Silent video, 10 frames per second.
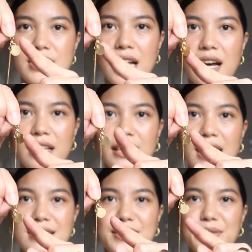sa
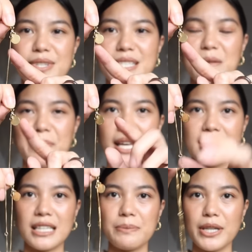taas yung isang
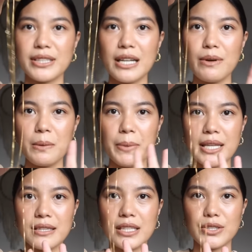pendant. Pero dalawang
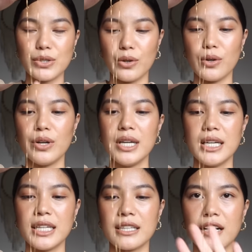pendant to.
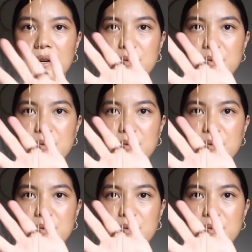It